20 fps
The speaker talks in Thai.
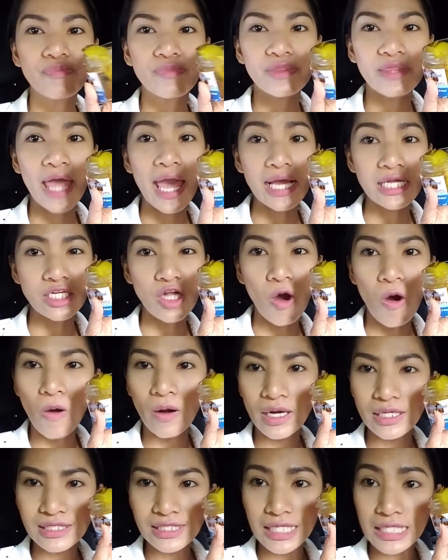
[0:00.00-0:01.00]
แตงดอง
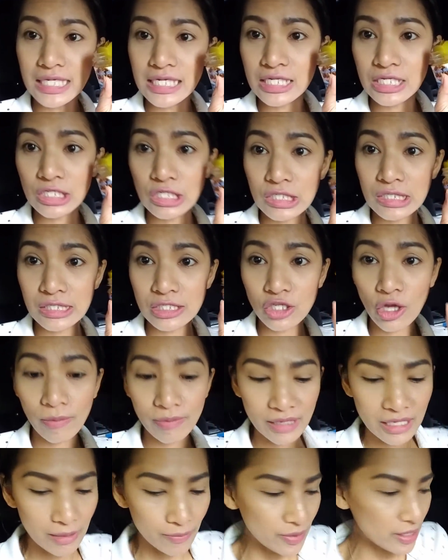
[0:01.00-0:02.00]
แล้วเจกินชอบ
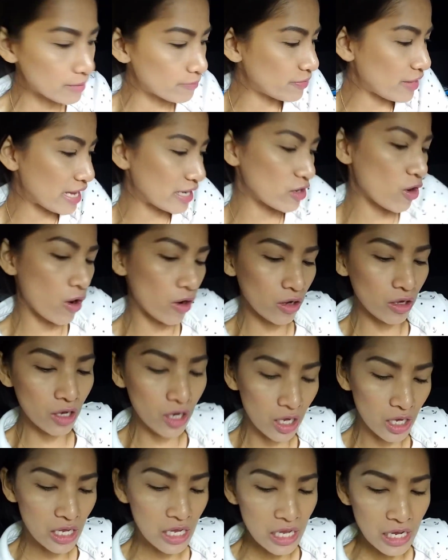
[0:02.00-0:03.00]
กินน้ำพริกกับแตงดองแล้วก็
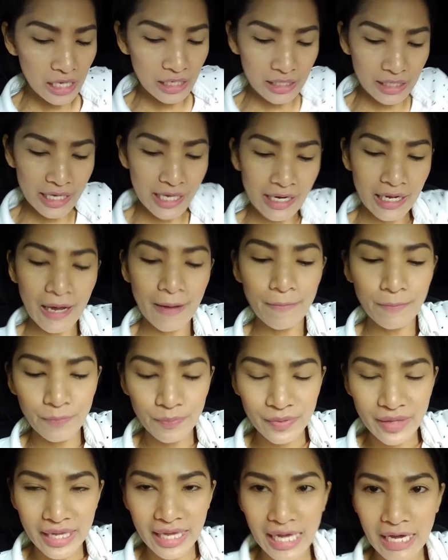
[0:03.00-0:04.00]
กินกับ
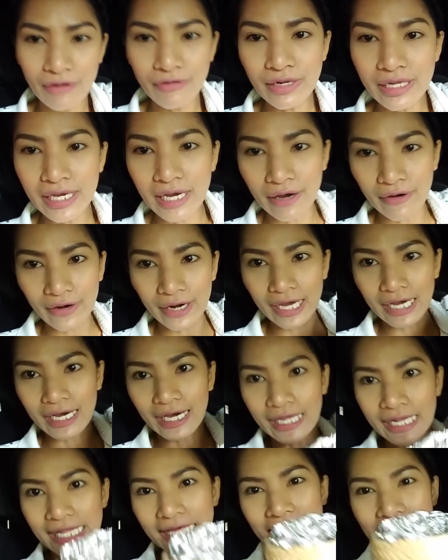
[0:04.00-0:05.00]
ข้าวเหนียวนะคะ
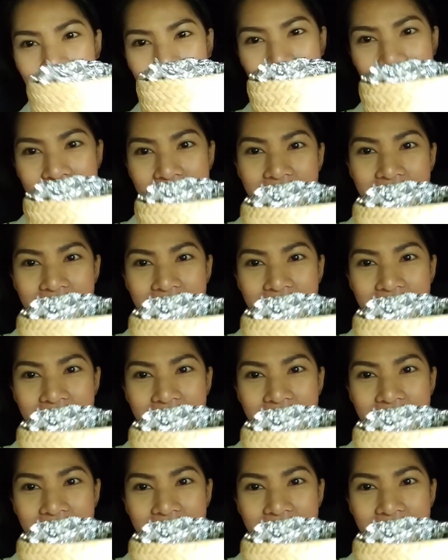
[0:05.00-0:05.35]
นี่